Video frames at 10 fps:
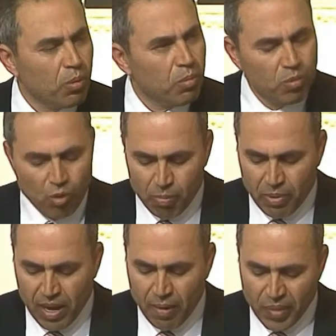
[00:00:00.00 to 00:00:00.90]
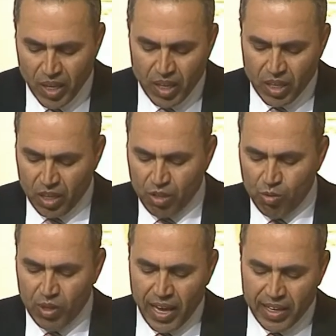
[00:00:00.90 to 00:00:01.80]
بوروبا
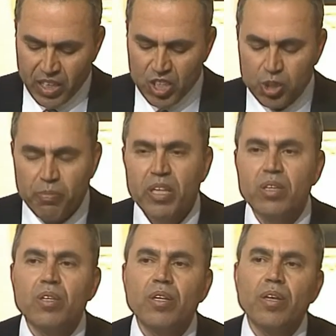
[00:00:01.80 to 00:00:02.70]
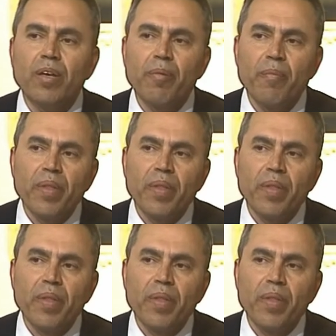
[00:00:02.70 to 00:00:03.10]
كفيلي هركيش مد